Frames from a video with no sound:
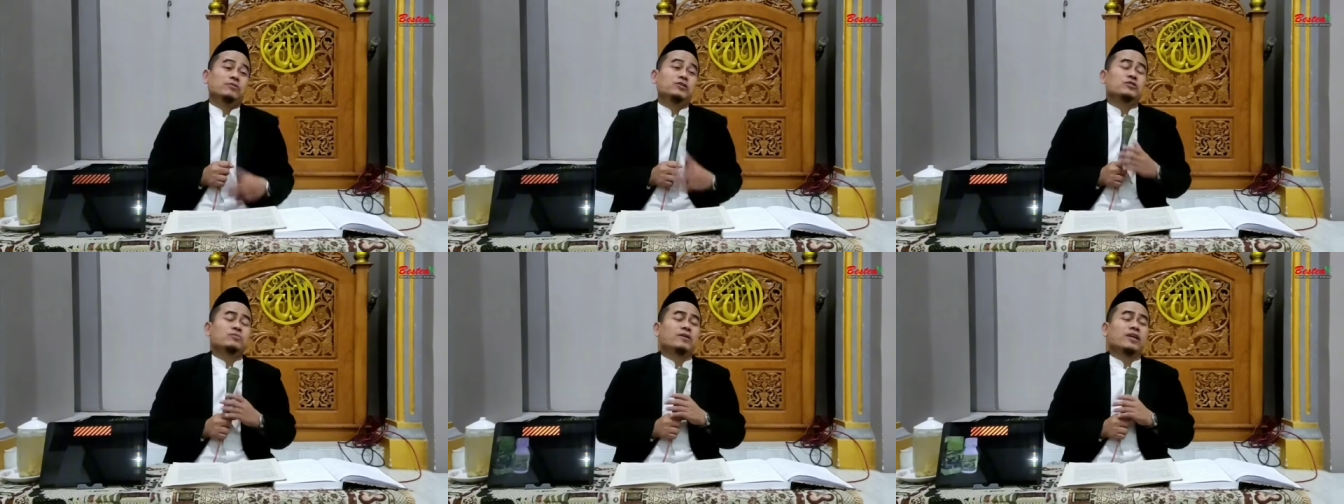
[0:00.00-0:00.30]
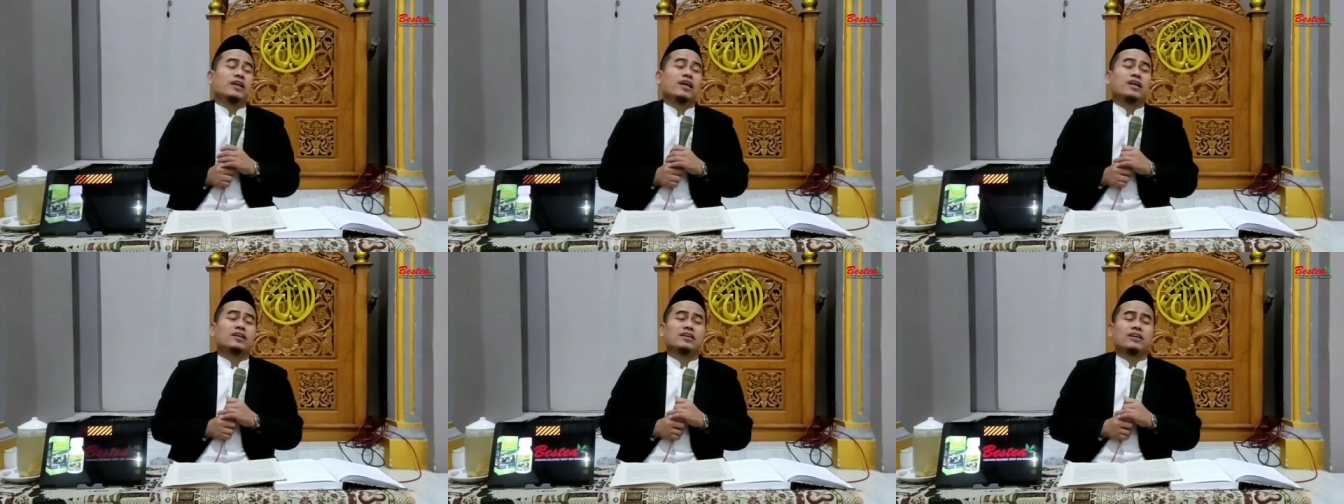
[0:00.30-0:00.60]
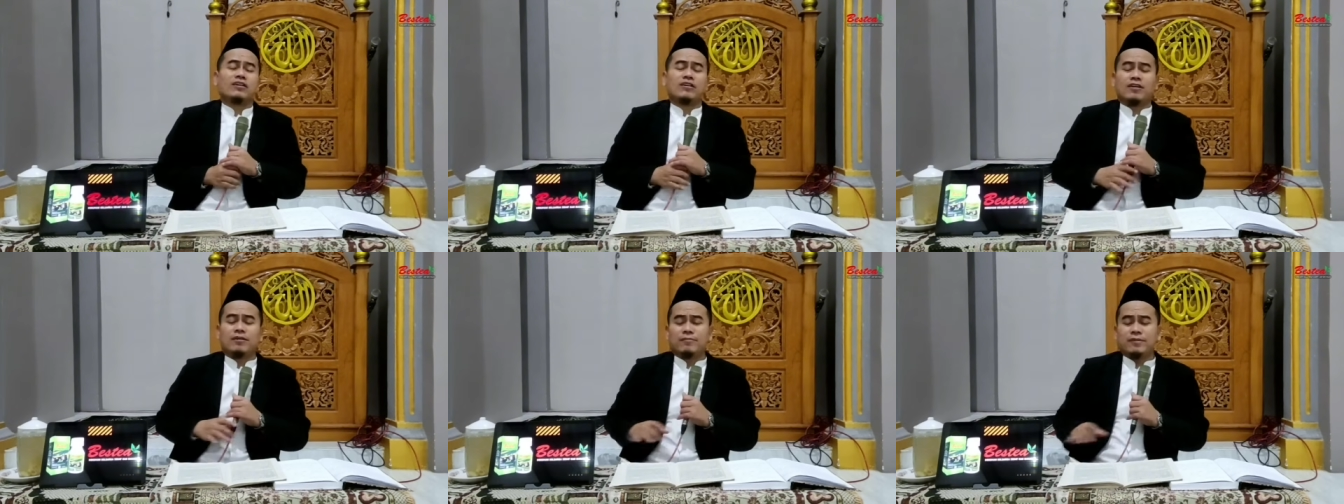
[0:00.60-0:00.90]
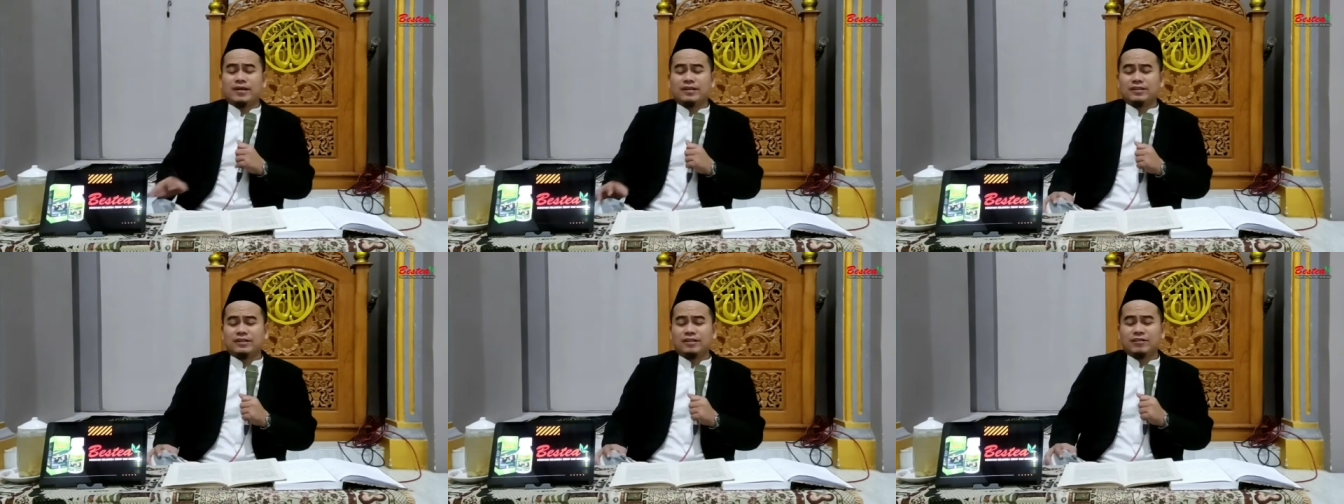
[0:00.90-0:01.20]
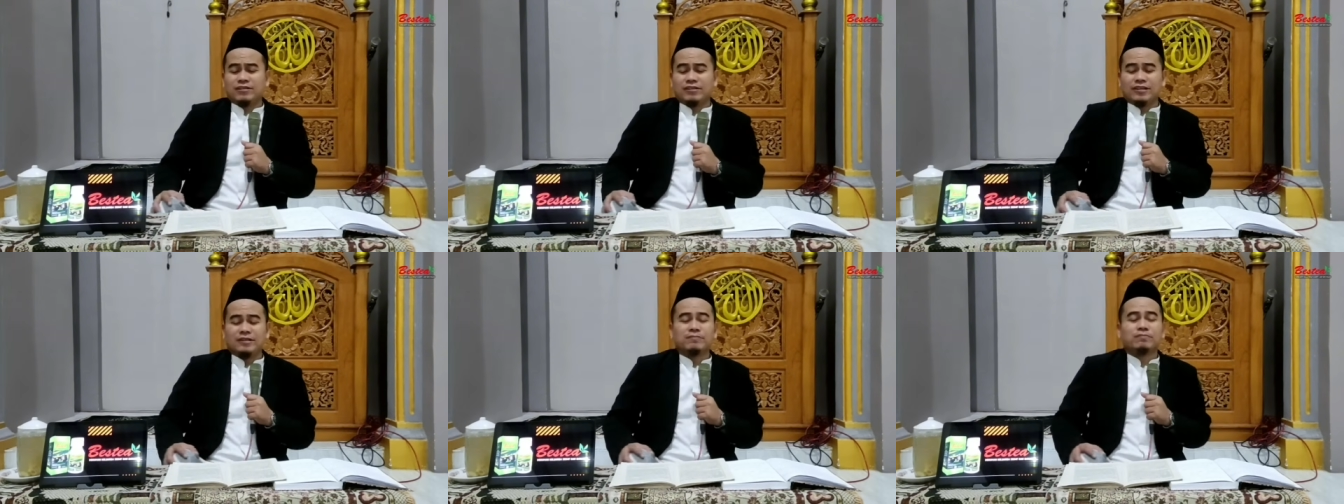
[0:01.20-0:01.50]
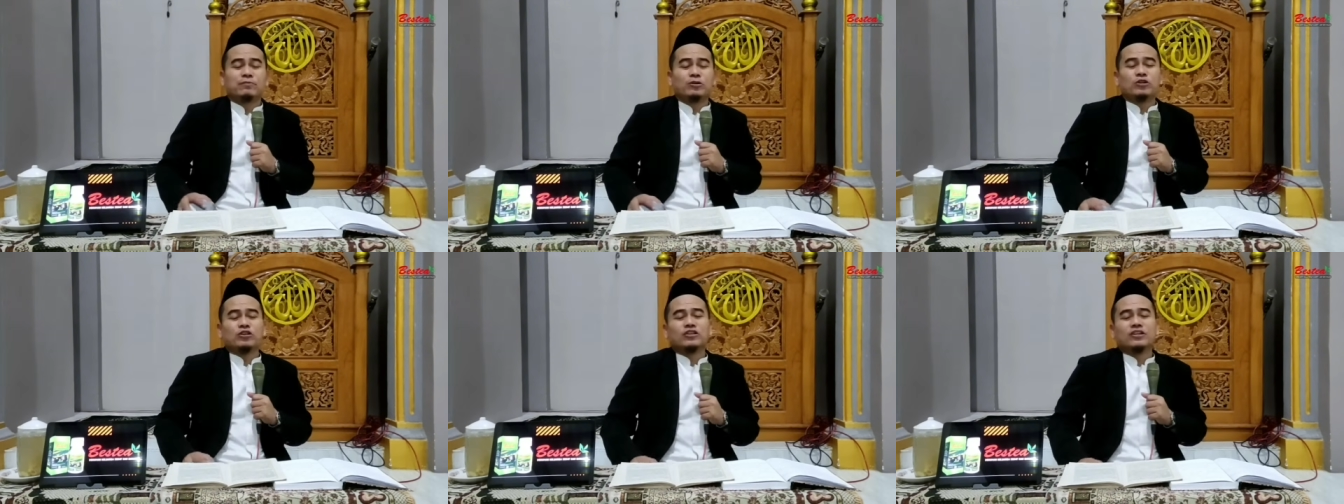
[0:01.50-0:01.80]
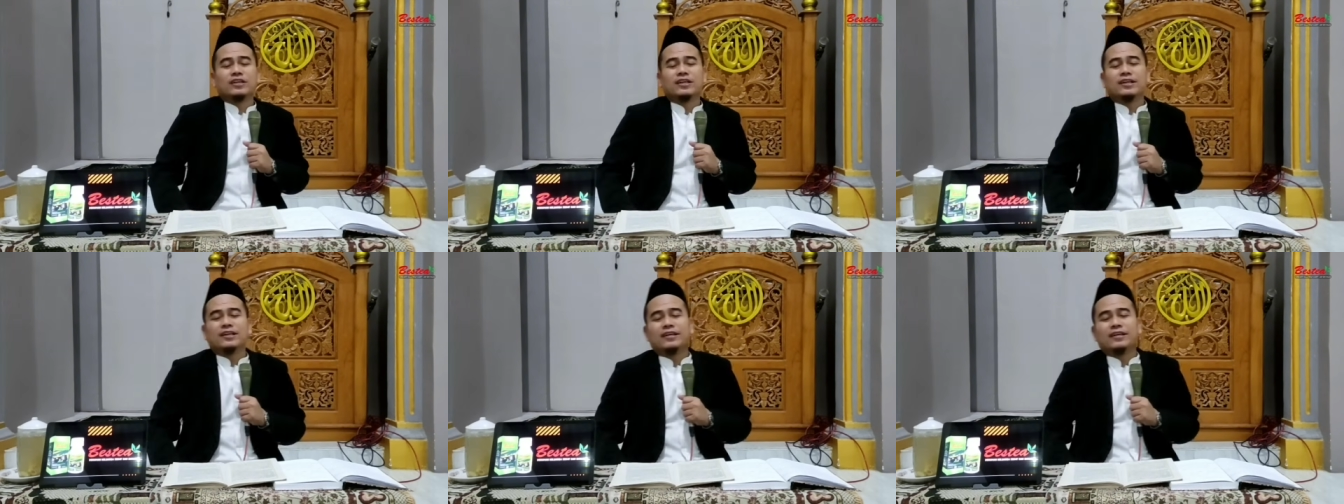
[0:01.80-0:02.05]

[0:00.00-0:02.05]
Bismillahirrahmanirrahim pun